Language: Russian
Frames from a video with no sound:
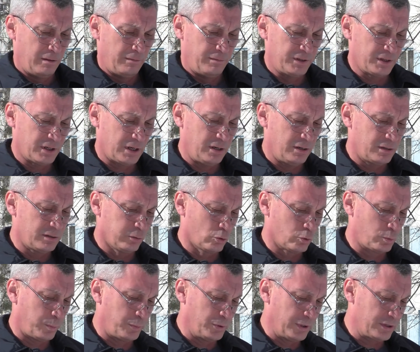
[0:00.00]
федеральная
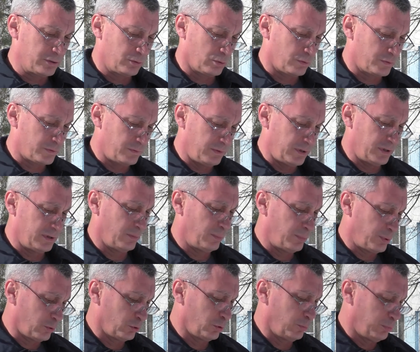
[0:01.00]
служба по надзору
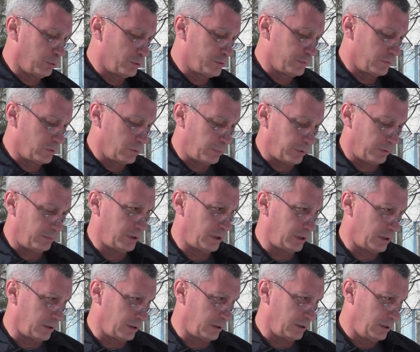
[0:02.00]
природопользования
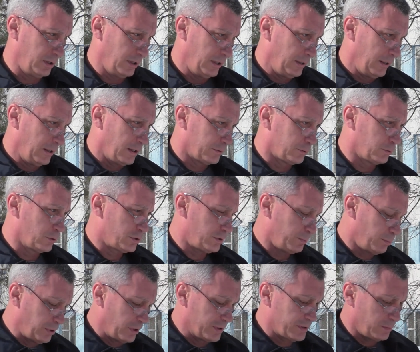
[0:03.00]
проверяла. То есть
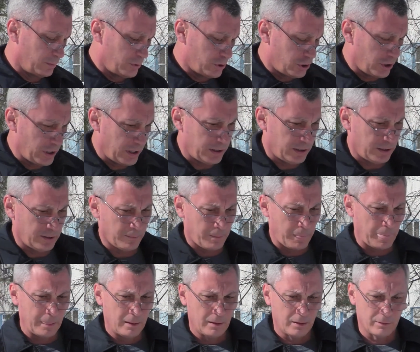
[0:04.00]
были замечания
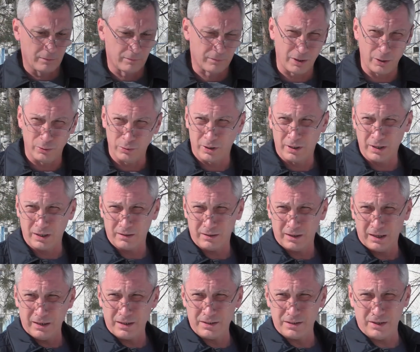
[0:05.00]
в районе
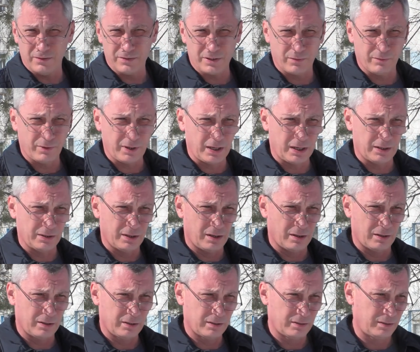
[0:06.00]
Алексеевского
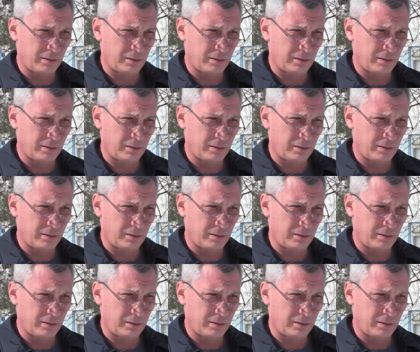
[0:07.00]
канала.